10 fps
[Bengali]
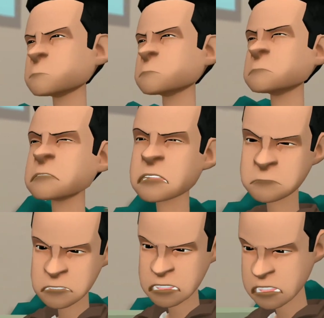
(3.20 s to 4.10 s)
হাই রে
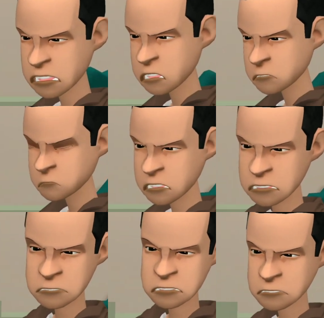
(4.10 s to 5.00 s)
ঠান্ডা পড়ছে রে
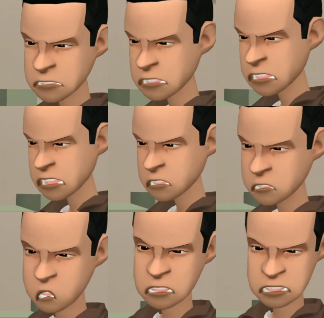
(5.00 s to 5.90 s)
আত্মীয় একলা
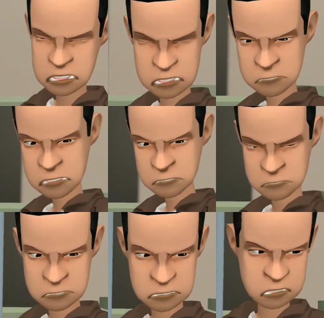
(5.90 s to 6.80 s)
থাকাই কঠিন হয়ে যায়
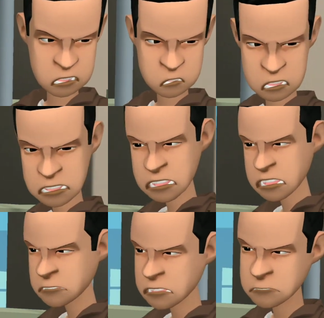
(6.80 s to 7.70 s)
আব্বা
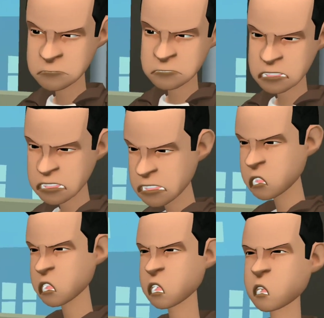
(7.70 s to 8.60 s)
কয়দিন কোনো একটা
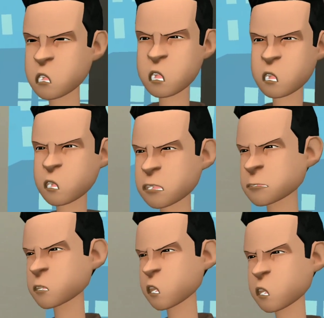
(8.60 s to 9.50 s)
বিয়ে করাও বিয়ে করাও
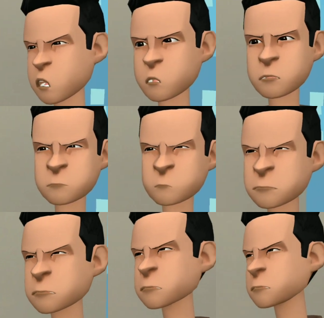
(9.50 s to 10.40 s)
কানতেই লেয় না
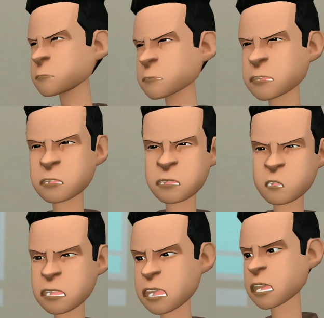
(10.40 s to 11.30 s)
ইনকে
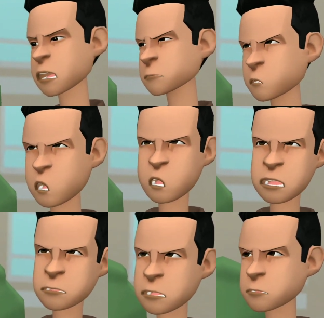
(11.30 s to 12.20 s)
করে একলা থাকলে তো
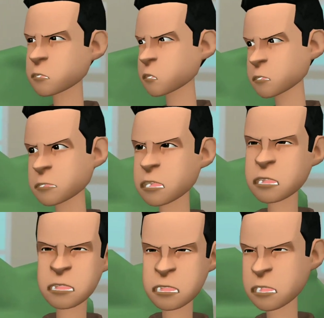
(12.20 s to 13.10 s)
এই শীত মনে হয় পার
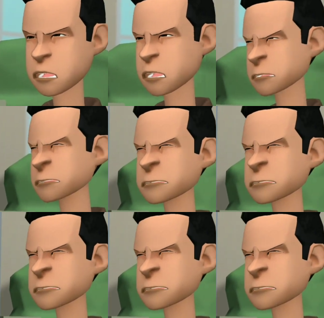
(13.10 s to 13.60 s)
করে পাবো না